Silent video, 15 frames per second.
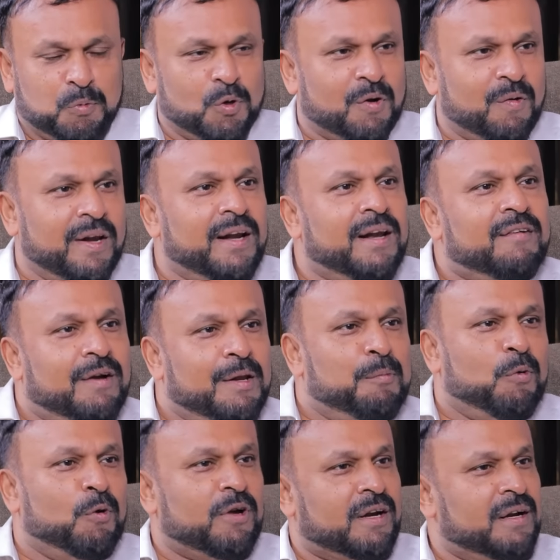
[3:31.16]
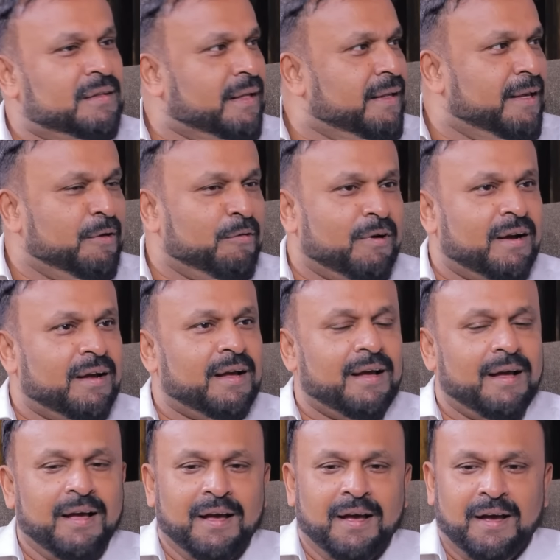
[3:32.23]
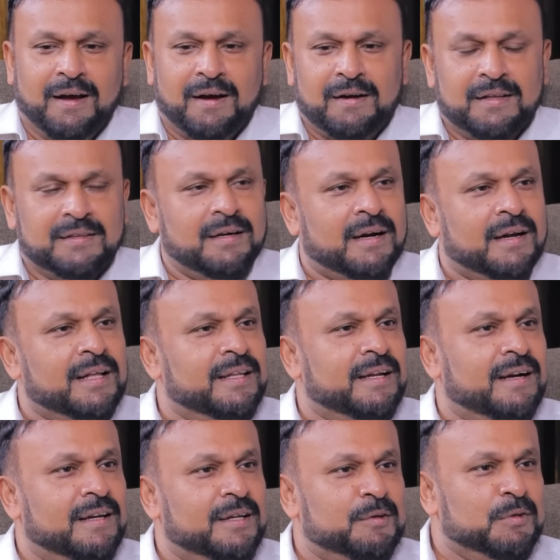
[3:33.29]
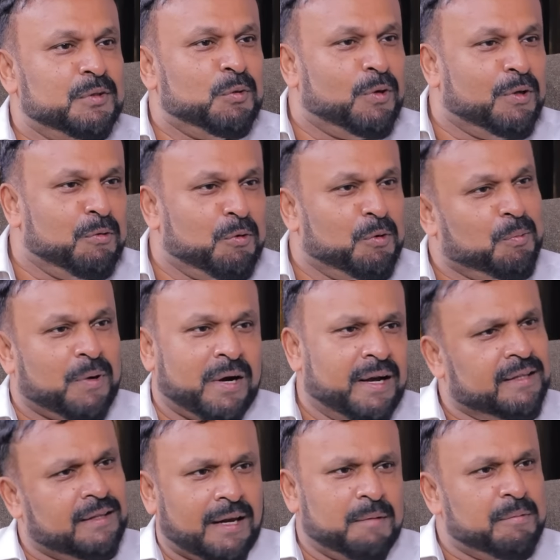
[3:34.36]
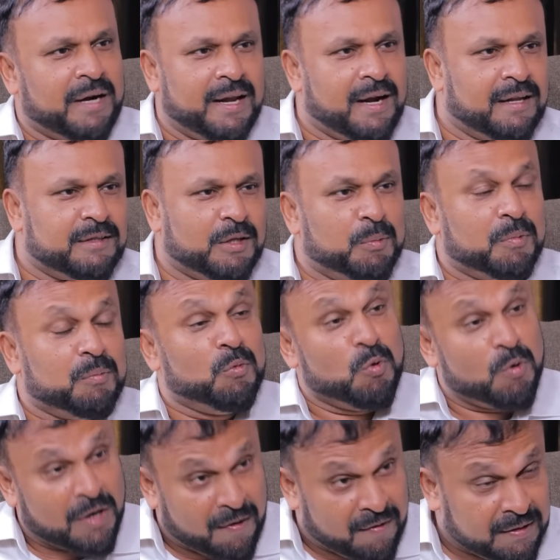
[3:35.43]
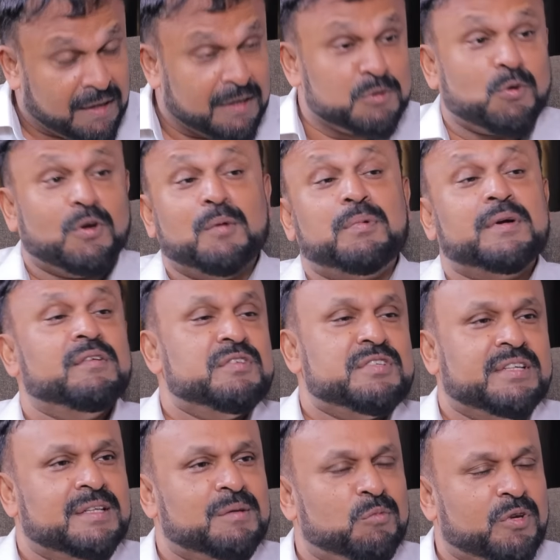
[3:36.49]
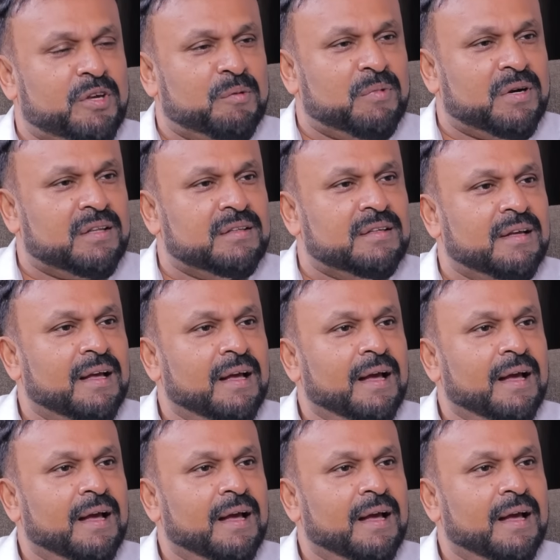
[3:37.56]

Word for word: போகிற வழியில் வழிபோக்கர்கள் தங்கிக்குவாங்க அல்லது அனாதைகளுக்கு வந்து உணவு கொடுப்பாங்க இதெல்லாம் நிலையான தர்மம் மூன்றாவதாக சொல்லப்பட்ட விஷயம் தான் முக்கியமானது